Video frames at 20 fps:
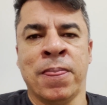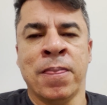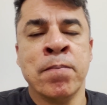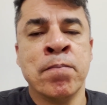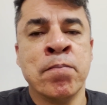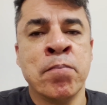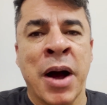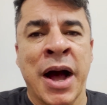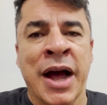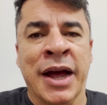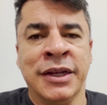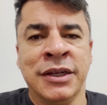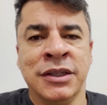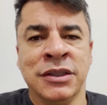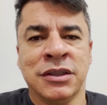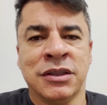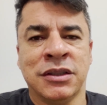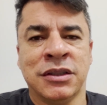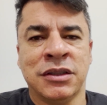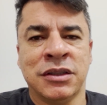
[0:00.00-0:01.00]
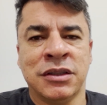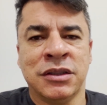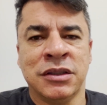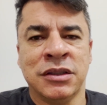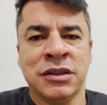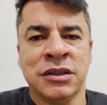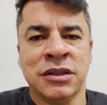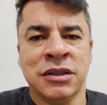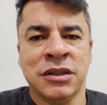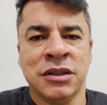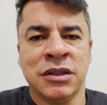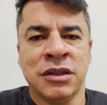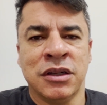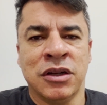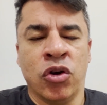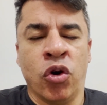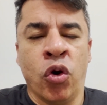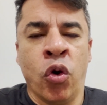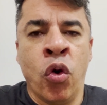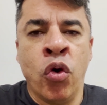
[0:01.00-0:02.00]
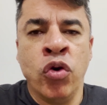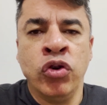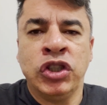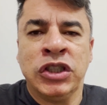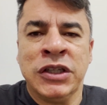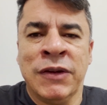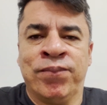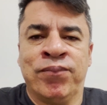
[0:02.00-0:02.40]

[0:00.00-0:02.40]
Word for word: Mas Onde